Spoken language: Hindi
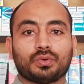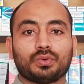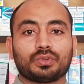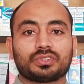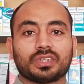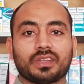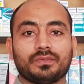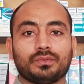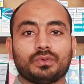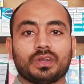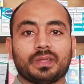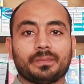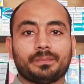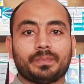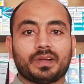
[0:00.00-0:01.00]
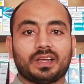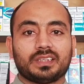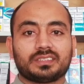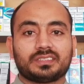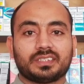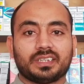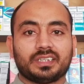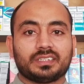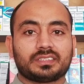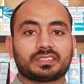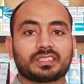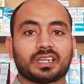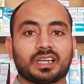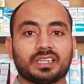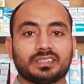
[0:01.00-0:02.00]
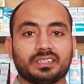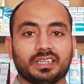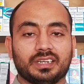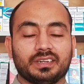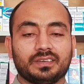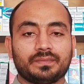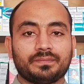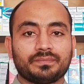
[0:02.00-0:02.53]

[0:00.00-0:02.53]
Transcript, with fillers: कोर्स है वो है पाँच से सात दिन